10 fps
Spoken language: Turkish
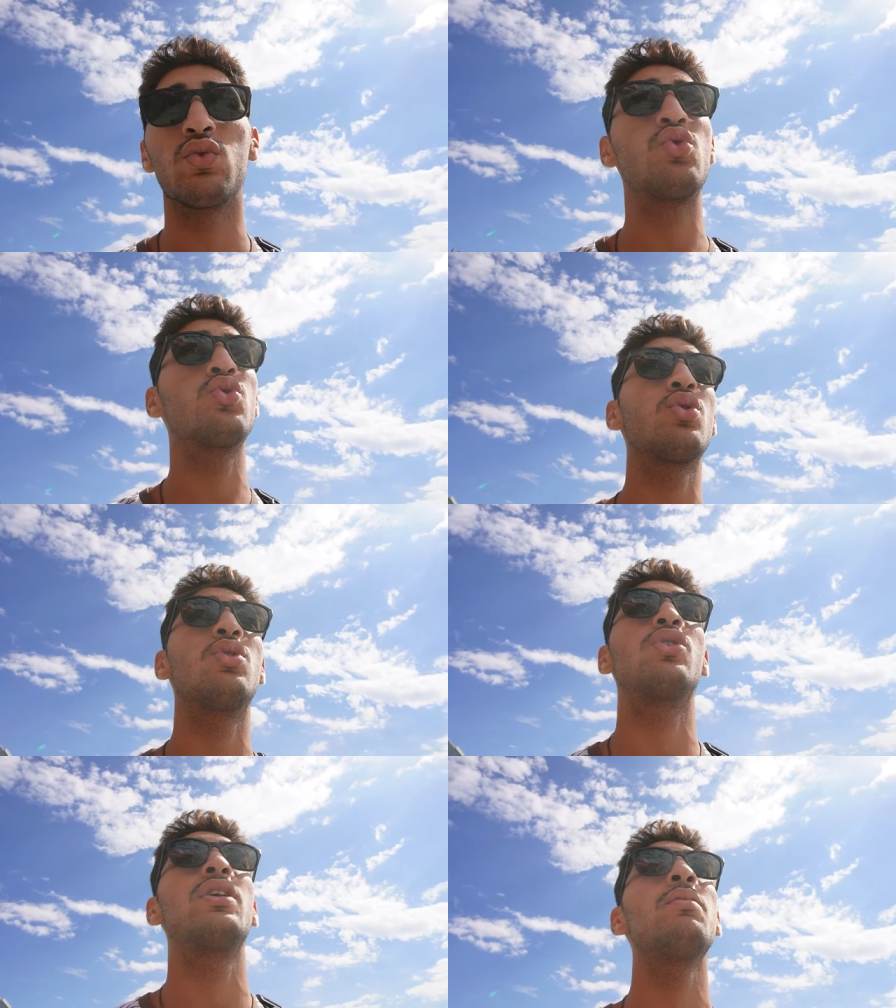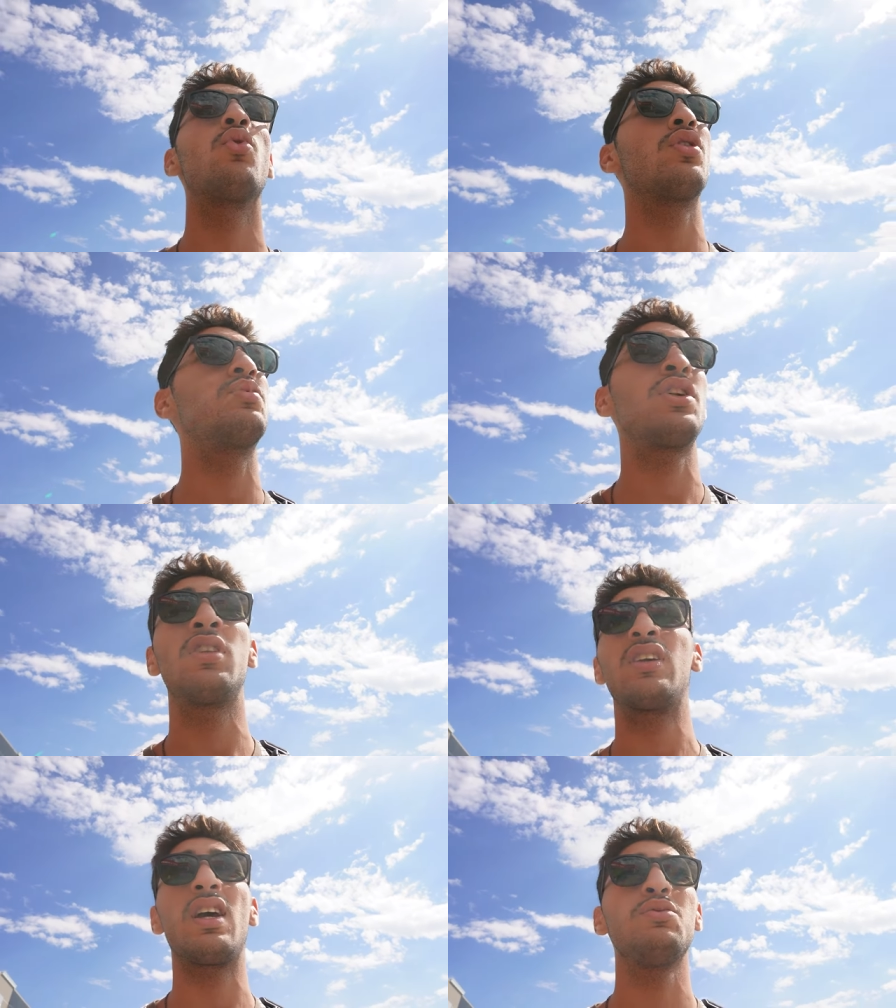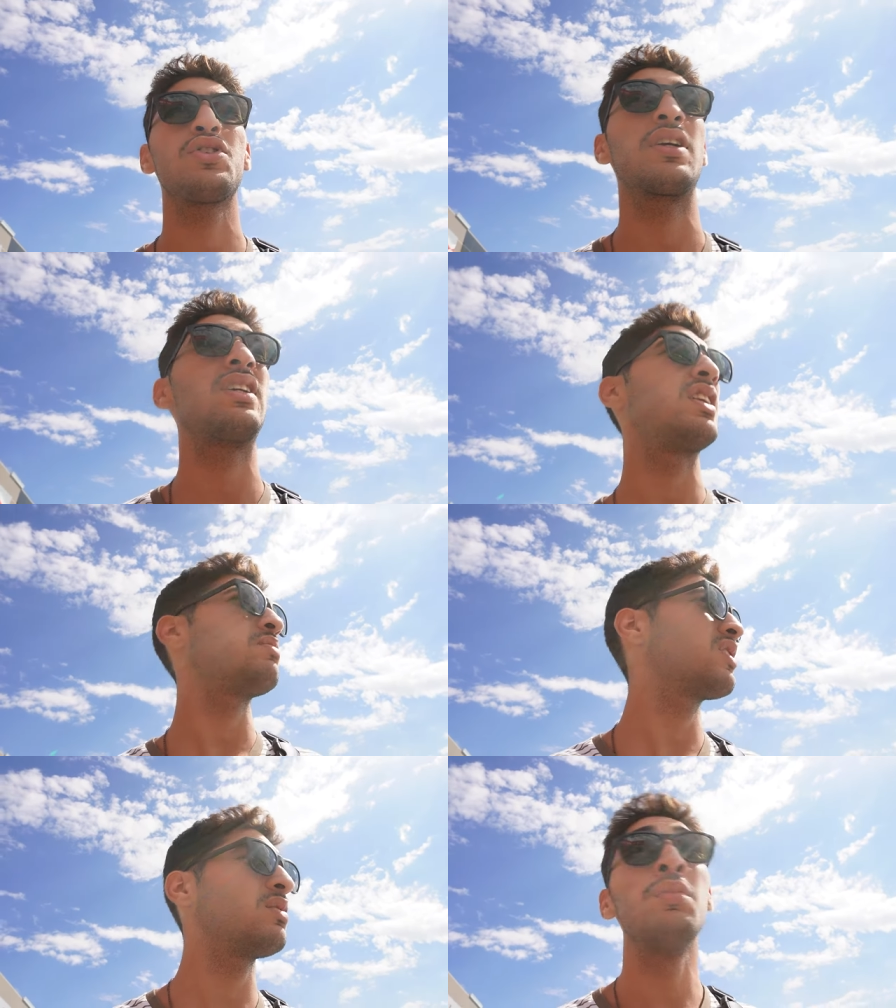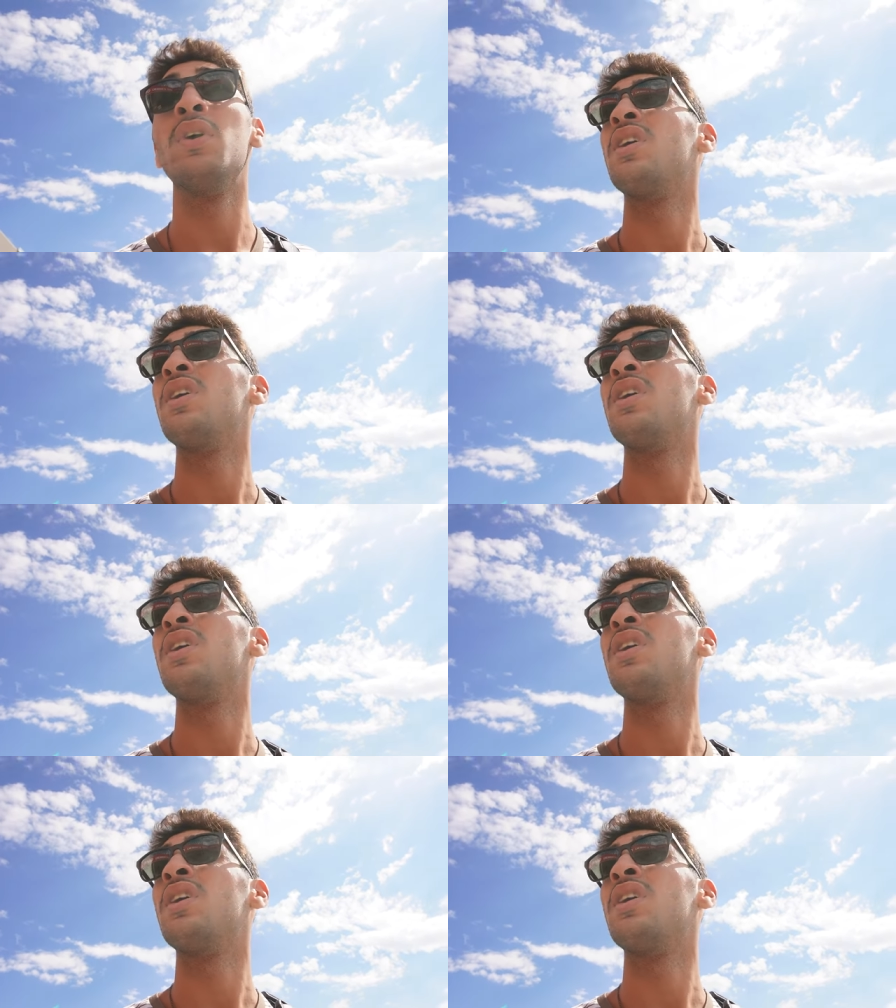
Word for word: ucuz oluyor diye böyle bir şey denk gelmişken gireyim dedim.